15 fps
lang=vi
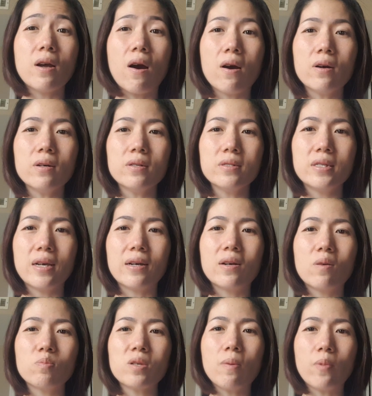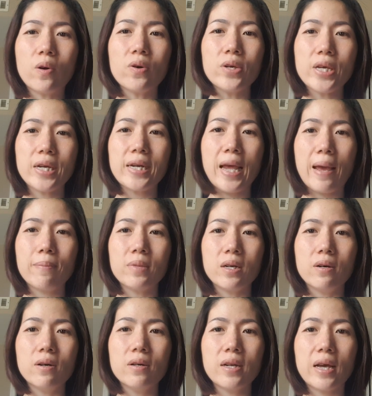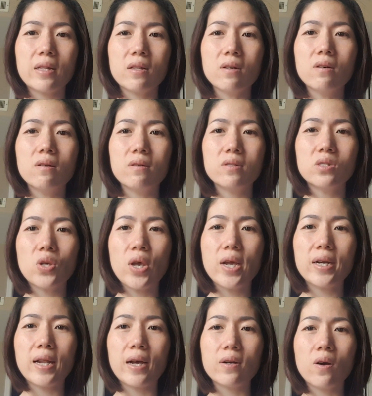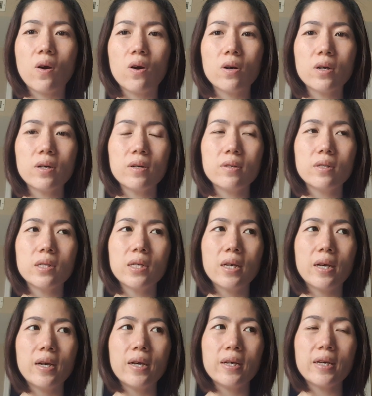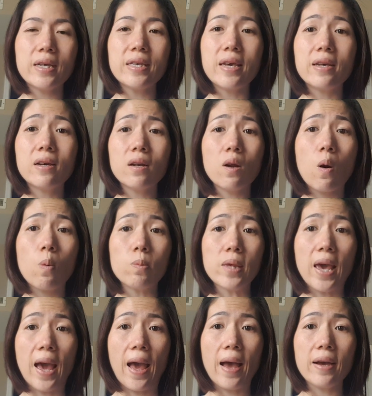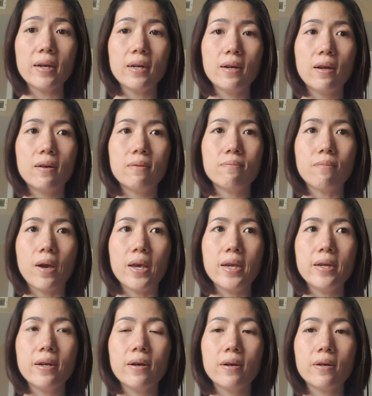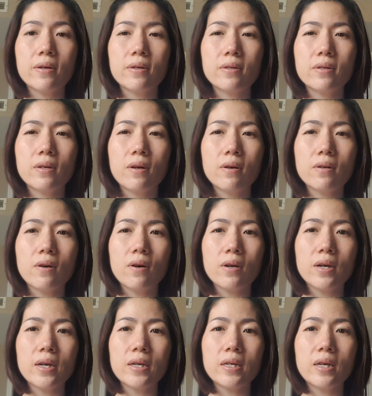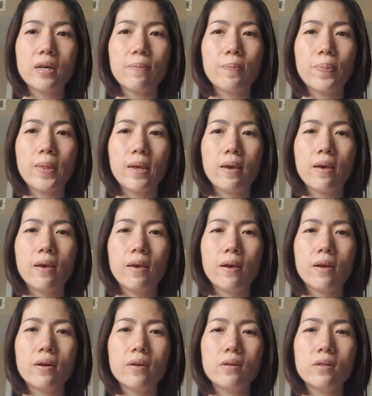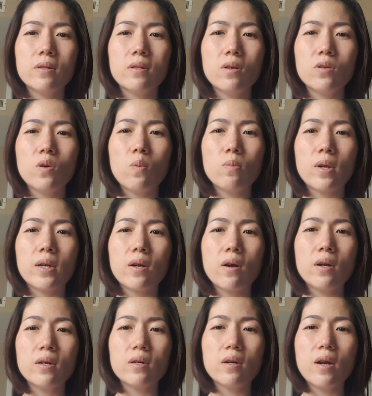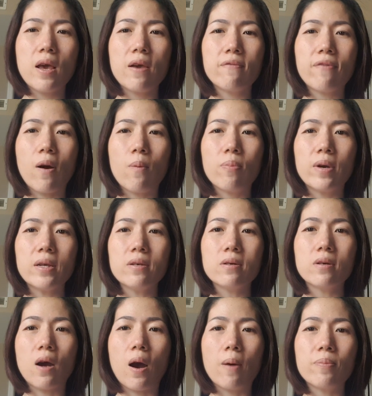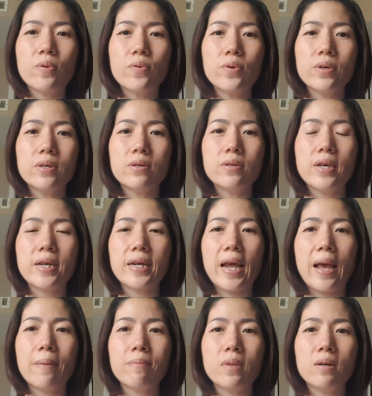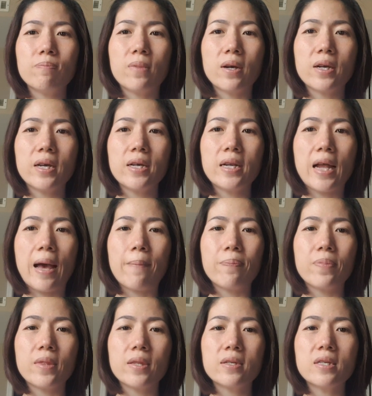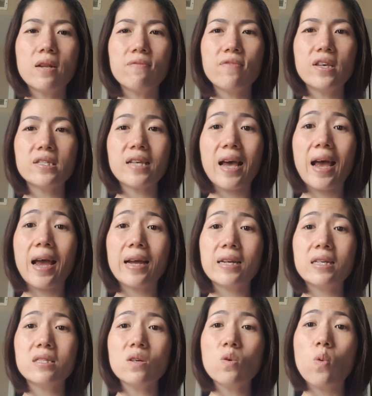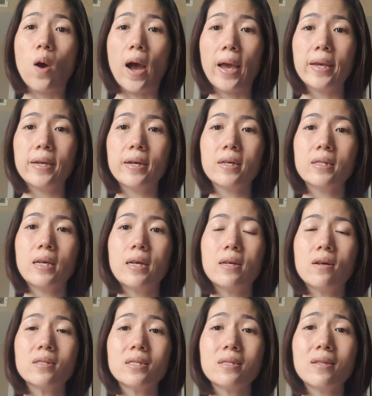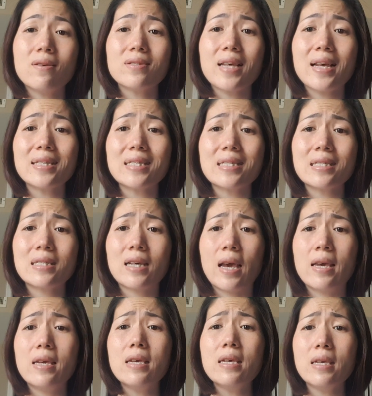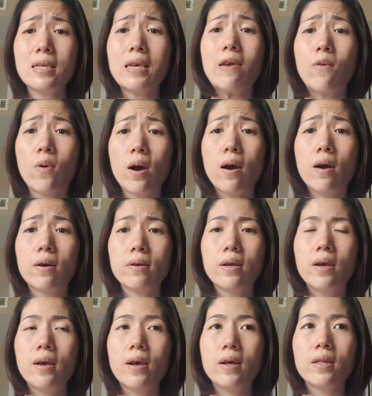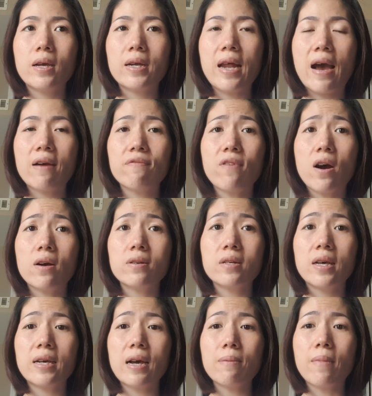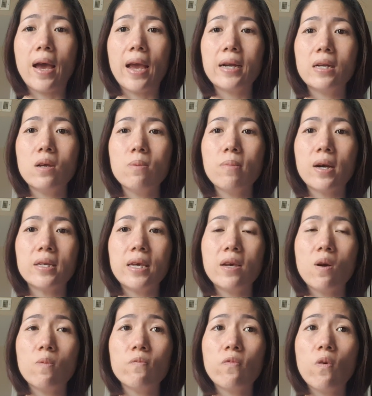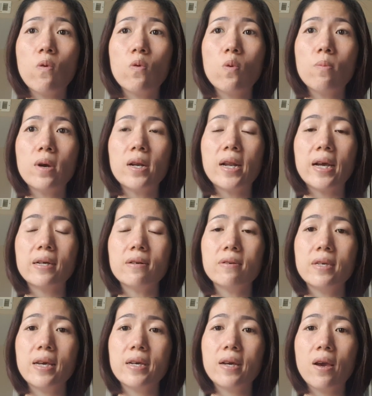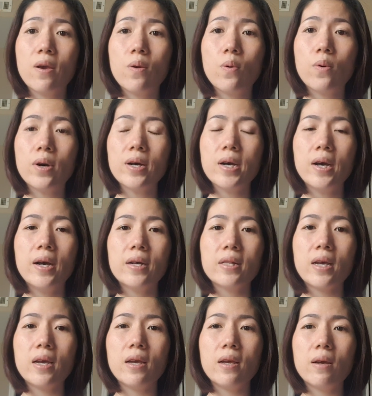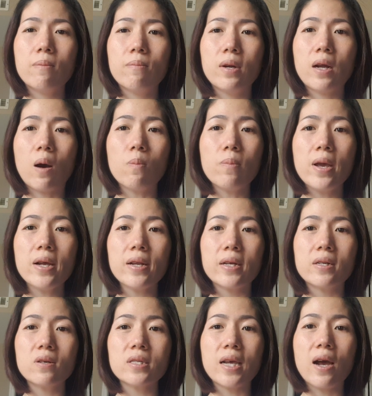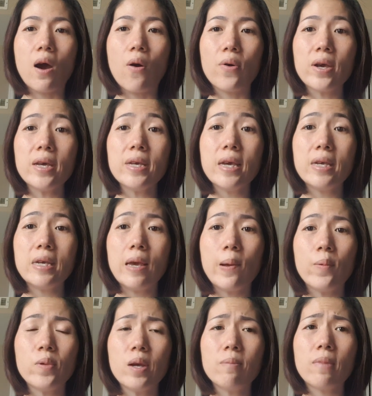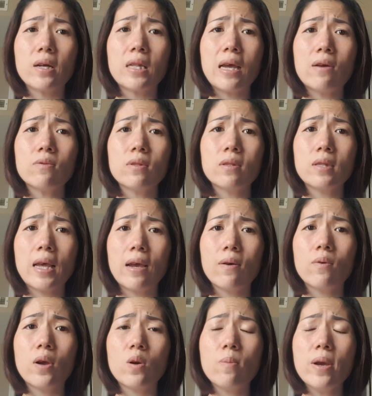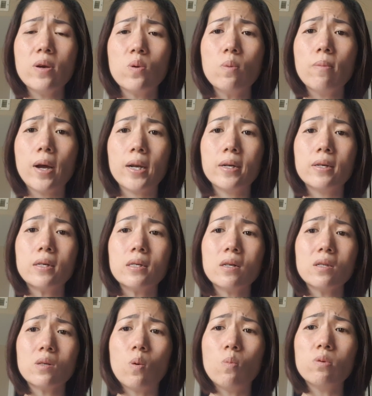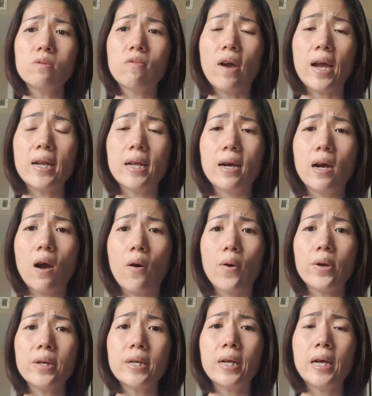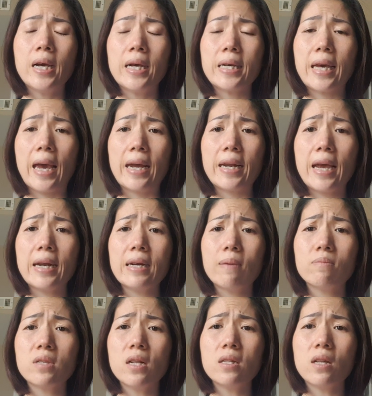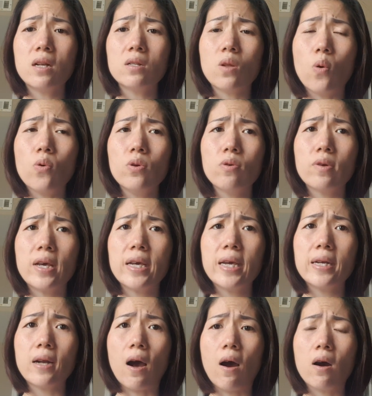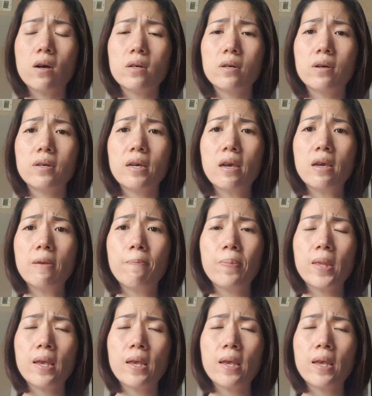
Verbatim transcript: đó và trong đó có Việt Nam nữa là thường xuyên là có cái chuyện kết hôn giả nên Mỹ nó nó có cái um, nó nói chung là nó nó đề phòng cái trường hợp của người Việt Nam mình mà khi làm xin visa đi xuất ngoại á, thì nó nó xét kỹ nhiều hơn thì đa phần thì các bạn nếu mà vị hôn phu của mình là người Việt kiều á, thì mình không biết là nó sẽ hỏi cái gì nhiều nhưng mà theo theo hiểu biết của mình nó, nó cũng phải là hỏi ngày tháng năm sinh tên tuổi đồ này kia nọ rồi khi